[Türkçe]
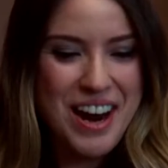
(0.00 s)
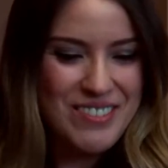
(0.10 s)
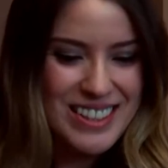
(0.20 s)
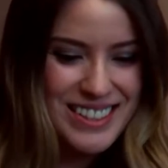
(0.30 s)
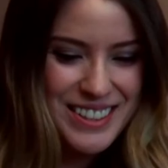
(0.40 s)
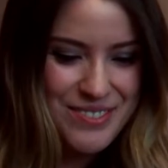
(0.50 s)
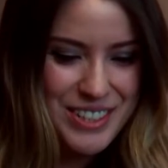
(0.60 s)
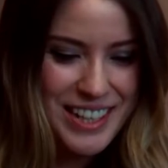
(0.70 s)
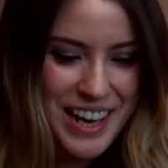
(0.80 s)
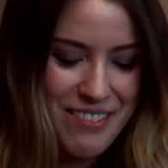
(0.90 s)
öğrenmek istediğim
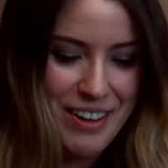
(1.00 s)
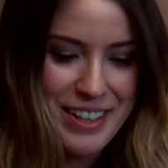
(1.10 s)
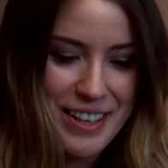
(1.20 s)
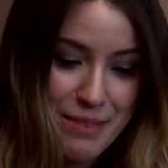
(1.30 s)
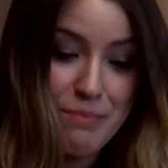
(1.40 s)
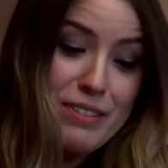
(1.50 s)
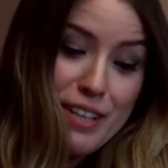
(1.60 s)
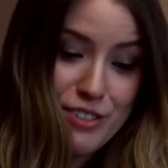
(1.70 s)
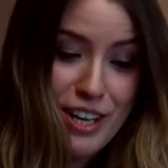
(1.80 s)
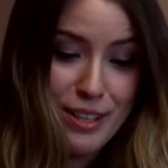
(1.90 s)
şeyler var.
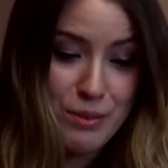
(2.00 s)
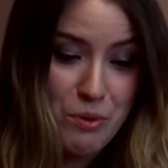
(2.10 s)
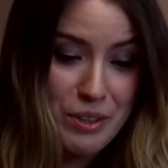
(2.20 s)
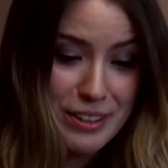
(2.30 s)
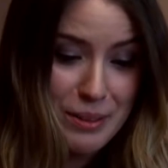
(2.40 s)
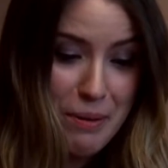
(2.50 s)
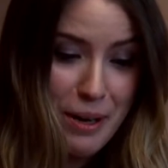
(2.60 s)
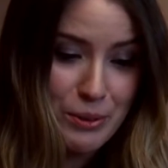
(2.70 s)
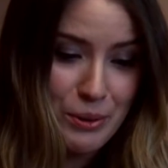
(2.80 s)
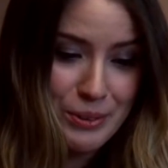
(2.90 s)
Mesaj geldi bu arada
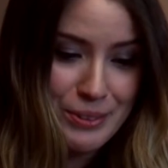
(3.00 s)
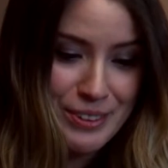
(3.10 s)
pardon.